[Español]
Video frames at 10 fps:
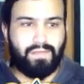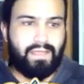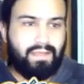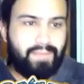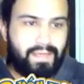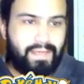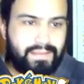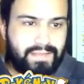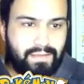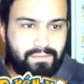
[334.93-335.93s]

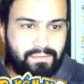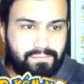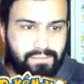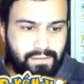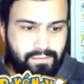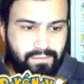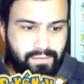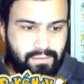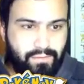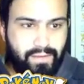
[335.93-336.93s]
paralizado. Hay que tomarlo en
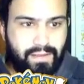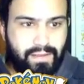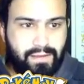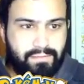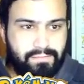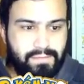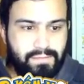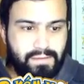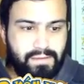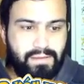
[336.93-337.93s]
cuenta.
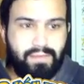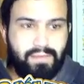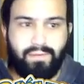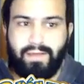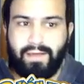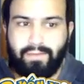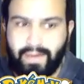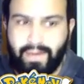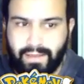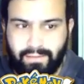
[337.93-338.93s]
Eh, por ahí ya Navarras
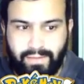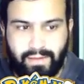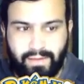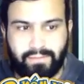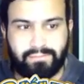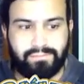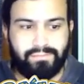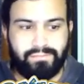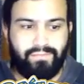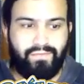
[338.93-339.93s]
también.
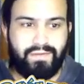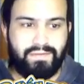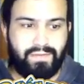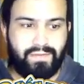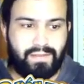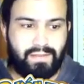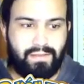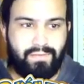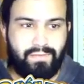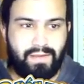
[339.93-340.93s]
Piense bastante
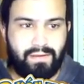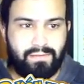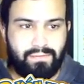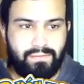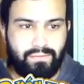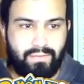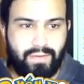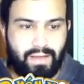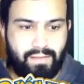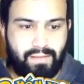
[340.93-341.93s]
bien. No vamos nada
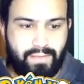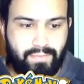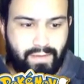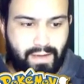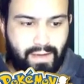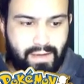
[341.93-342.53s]
mal por acá.